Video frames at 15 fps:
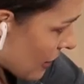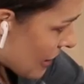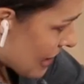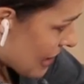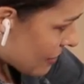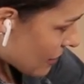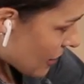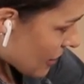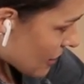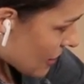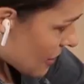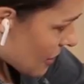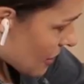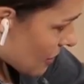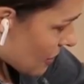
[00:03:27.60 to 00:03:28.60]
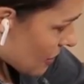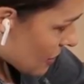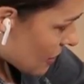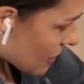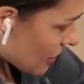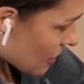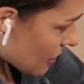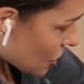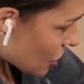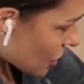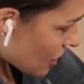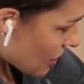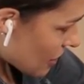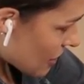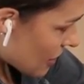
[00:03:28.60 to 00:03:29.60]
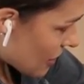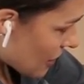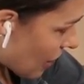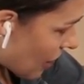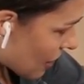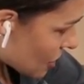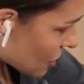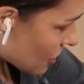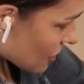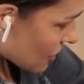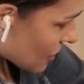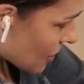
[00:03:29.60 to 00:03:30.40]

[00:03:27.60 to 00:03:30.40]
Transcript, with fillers: Если вы хотите стрелочки носить каждый